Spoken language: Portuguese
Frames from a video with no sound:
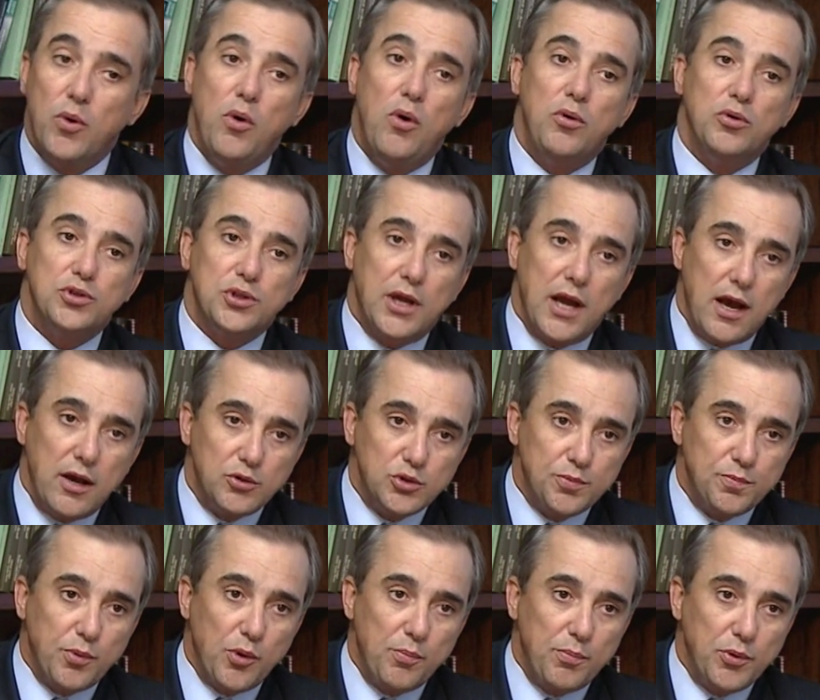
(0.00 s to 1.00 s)
ou aos
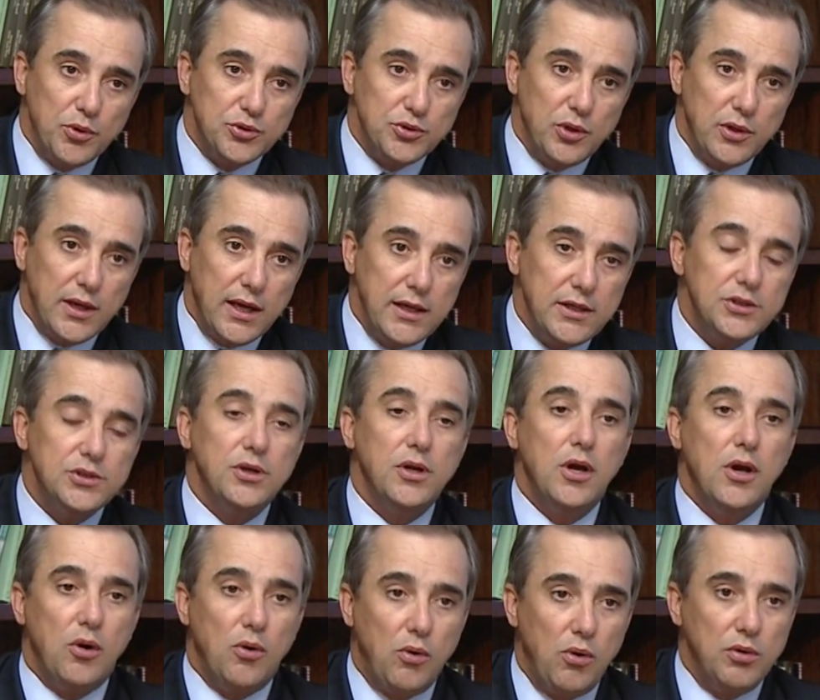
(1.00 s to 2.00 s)
cargos proporcionais
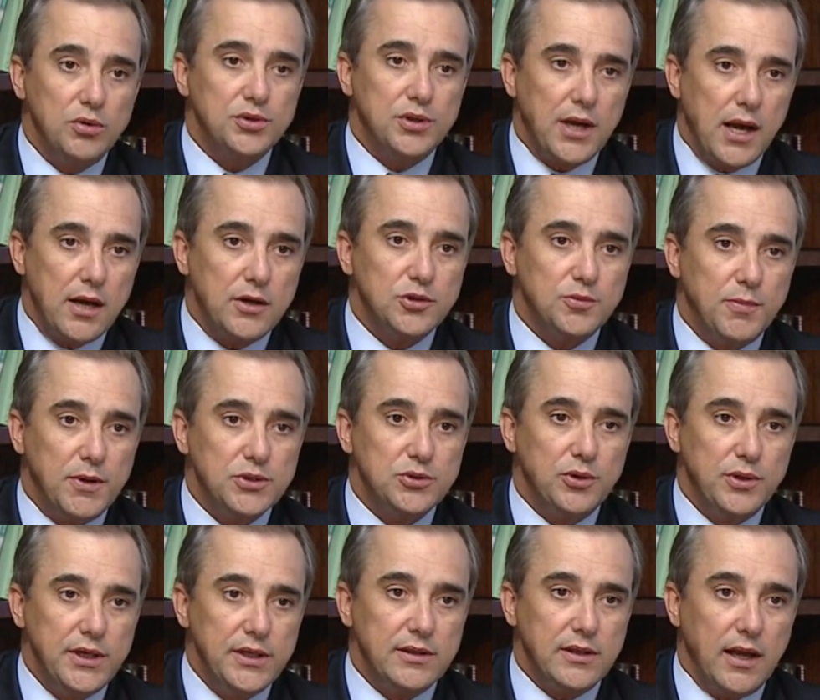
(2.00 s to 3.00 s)
ou aos cargos
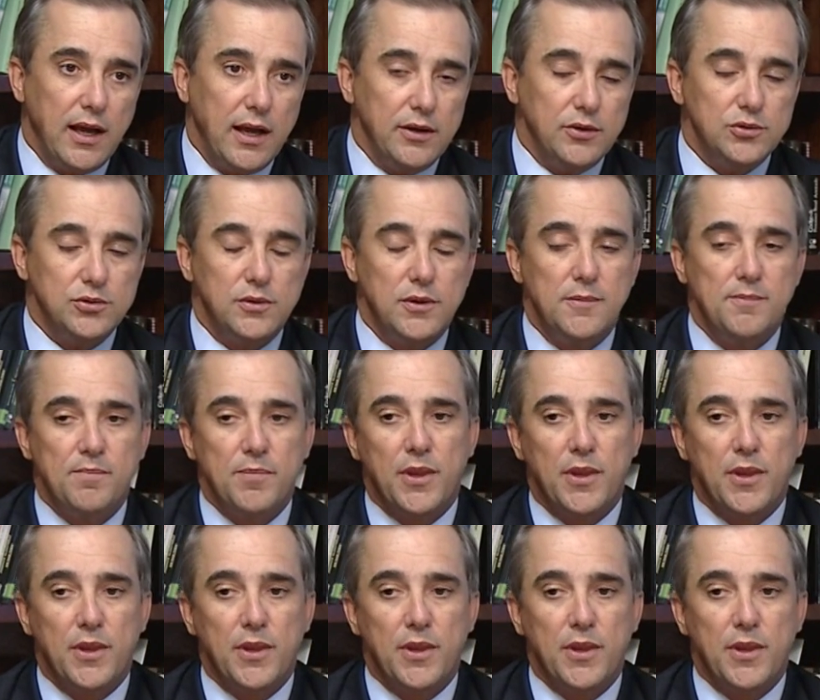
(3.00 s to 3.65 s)
majoritários.